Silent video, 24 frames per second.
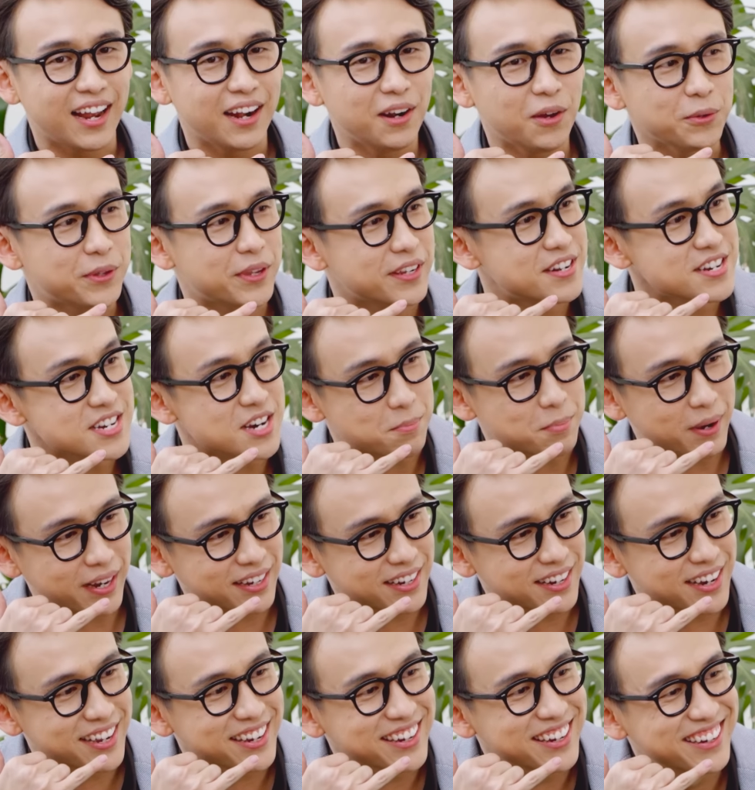Alo chị Trương Ngọc
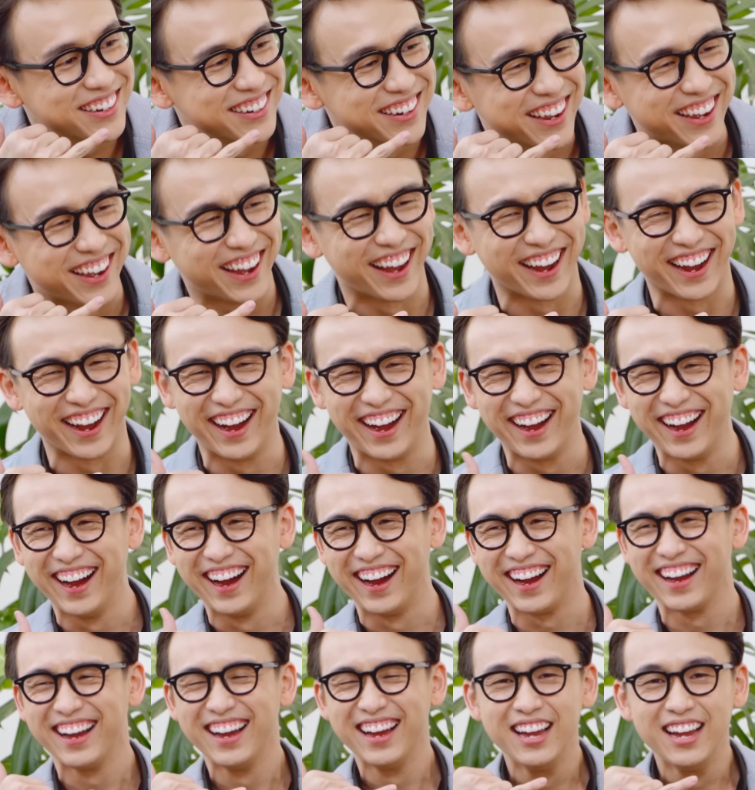Ánh ơi.
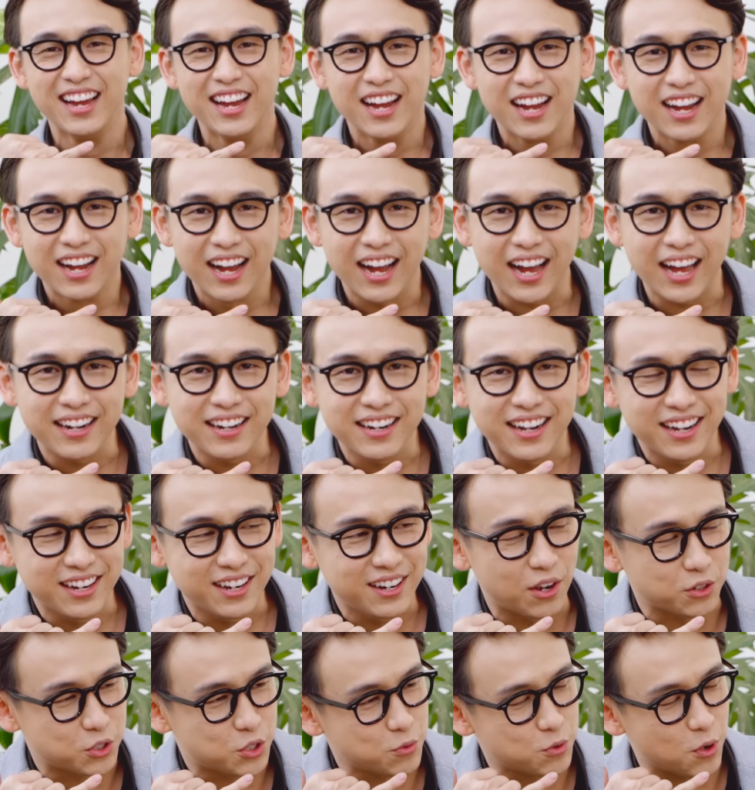Anh
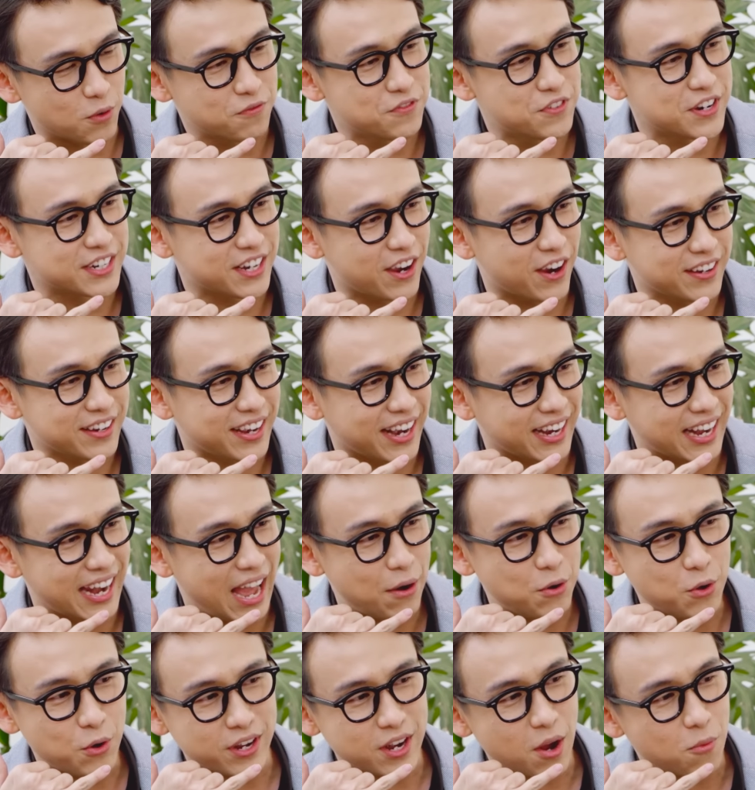Hồ Trung Dũng vừa nói rằng là
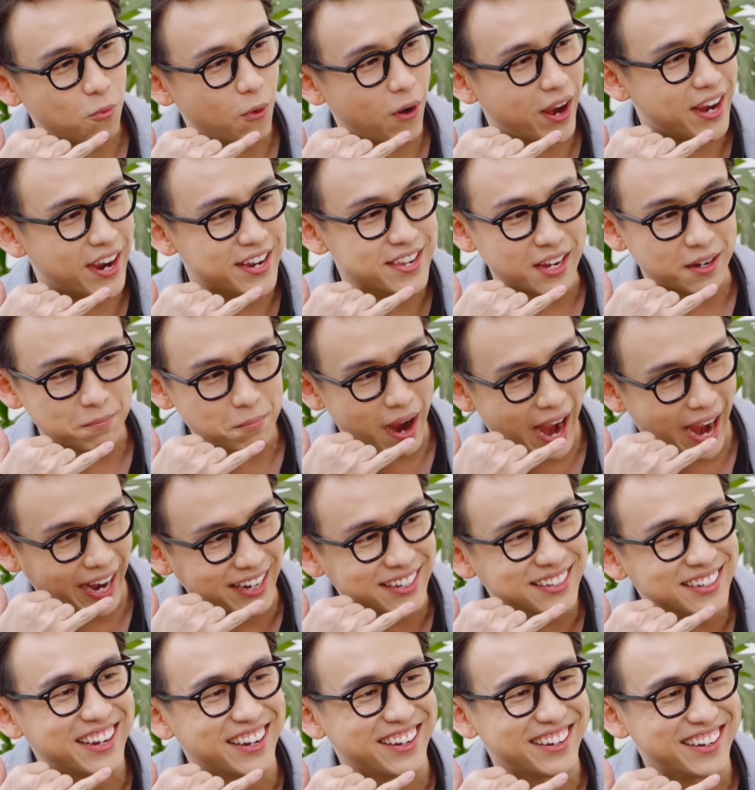Áo lụa đông quay ở Nhật Bản.